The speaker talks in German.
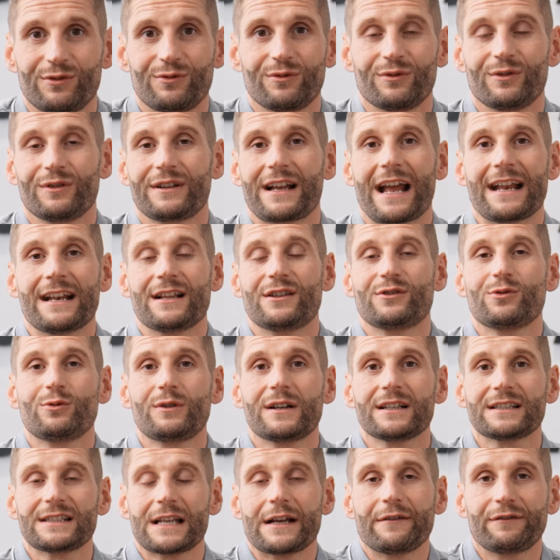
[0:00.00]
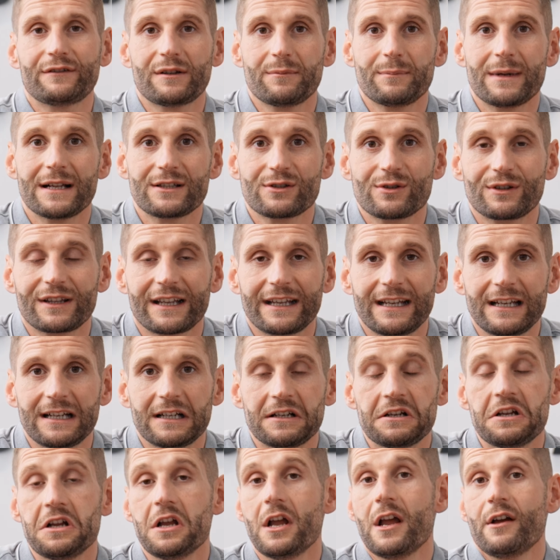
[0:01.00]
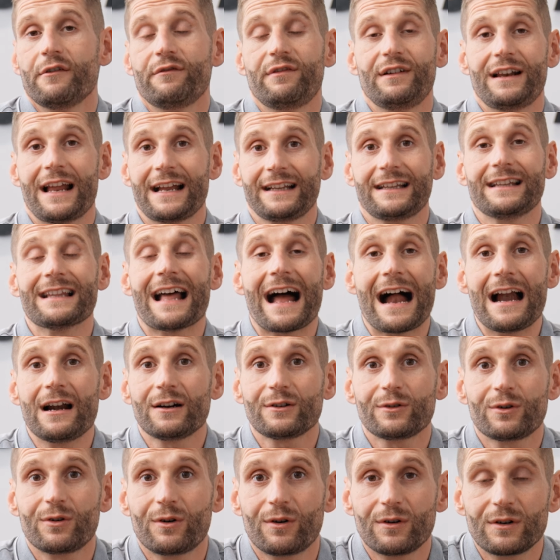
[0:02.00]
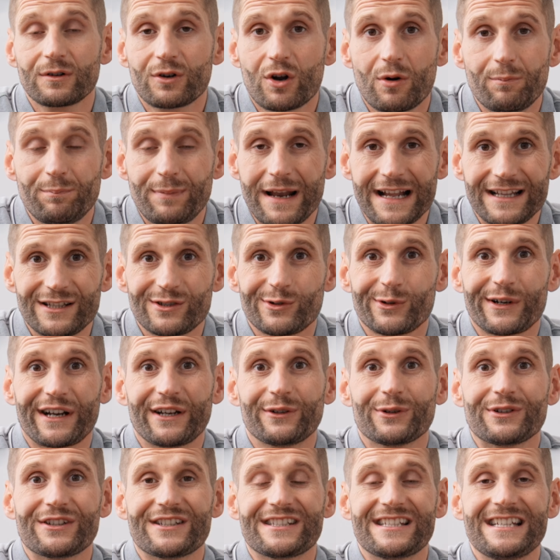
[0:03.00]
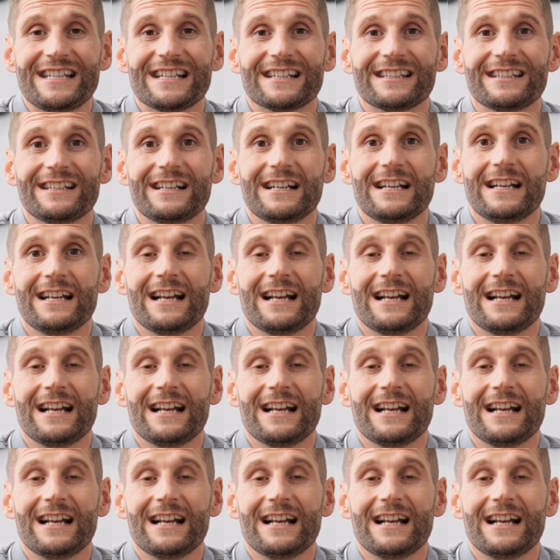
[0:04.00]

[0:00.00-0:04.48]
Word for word: du keine Zuckersäfte mehr zu trinken, vielleicht den Alkohol komplett zu reduzieren,